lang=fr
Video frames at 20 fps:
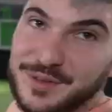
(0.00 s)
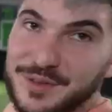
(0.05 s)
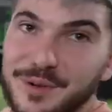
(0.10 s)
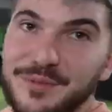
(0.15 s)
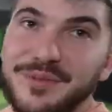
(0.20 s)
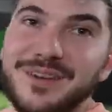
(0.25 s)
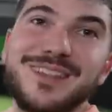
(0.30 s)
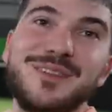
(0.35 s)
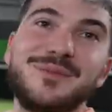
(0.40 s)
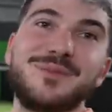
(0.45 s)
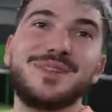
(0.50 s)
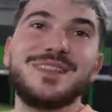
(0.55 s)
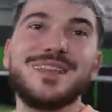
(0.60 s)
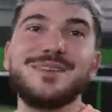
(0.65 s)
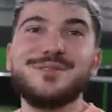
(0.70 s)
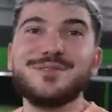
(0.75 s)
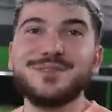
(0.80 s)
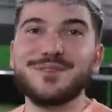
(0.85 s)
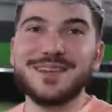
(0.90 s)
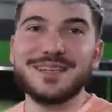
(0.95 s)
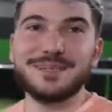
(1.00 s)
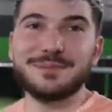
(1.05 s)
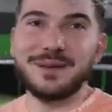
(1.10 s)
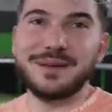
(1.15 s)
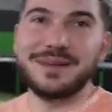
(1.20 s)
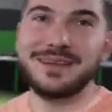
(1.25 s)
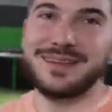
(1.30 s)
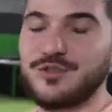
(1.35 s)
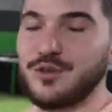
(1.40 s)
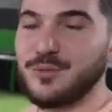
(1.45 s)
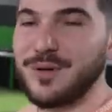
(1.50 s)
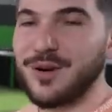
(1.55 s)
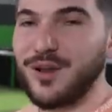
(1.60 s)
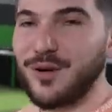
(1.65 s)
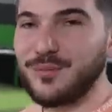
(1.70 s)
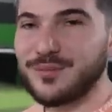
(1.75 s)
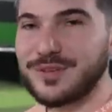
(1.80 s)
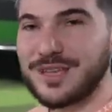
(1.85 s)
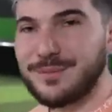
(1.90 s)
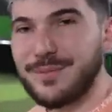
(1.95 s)
en fait, depuis le début, je fais exprès. Je vais pas
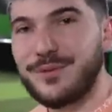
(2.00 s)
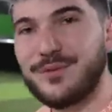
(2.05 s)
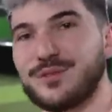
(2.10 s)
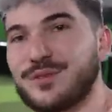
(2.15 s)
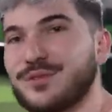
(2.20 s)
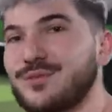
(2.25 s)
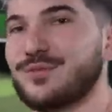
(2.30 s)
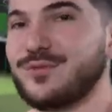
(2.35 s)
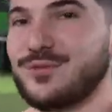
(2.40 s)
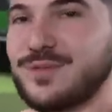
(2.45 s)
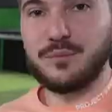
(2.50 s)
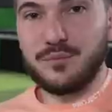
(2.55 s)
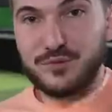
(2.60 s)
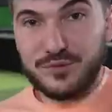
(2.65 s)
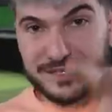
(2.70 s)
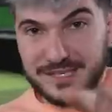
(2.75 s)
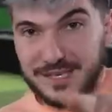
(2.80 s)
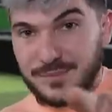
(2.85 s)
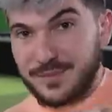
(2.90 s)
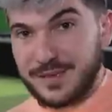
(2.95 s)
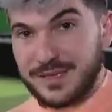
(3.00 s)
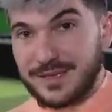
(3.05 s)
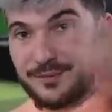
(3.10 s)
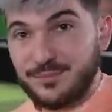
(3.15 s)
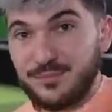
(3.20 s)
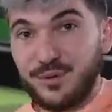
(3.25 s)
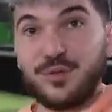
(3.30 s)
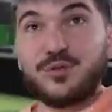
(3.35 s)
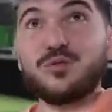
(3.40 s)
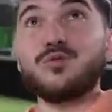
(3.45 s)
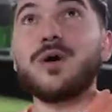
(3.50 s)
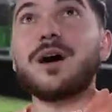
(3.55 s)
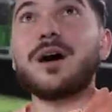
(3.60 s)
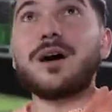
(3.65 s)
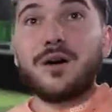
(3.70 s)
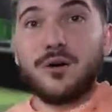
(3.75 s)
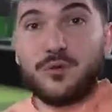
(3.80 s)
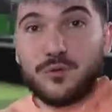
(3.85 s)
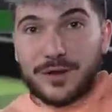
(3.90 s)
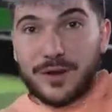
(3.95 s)
leur montrer ma voiture tout de suite. Musique épique, bande noire
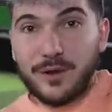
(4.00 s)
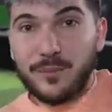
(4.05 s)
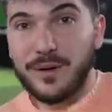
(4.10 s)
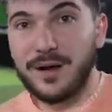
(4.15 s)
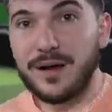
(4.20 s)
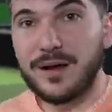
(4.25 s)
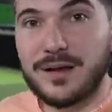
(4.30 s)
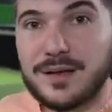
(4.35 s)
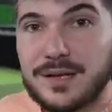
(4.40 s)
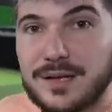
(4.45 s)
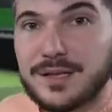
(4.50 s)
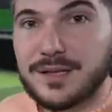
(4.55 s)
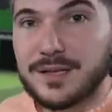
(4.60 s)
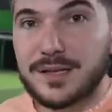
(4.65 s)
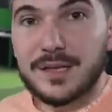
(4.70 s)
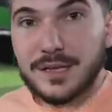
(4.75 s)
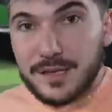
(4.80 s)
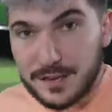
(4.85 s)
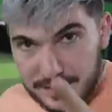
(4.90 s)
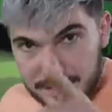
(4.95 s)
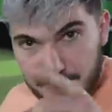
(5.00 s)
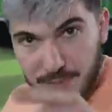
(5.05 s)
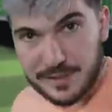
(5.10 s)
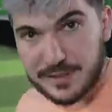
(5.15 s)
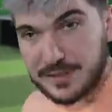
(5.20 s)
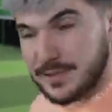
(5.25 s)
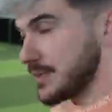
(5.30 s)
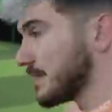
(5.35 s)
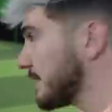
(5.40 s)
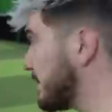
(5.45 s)
en haut et en bas. C'est parti.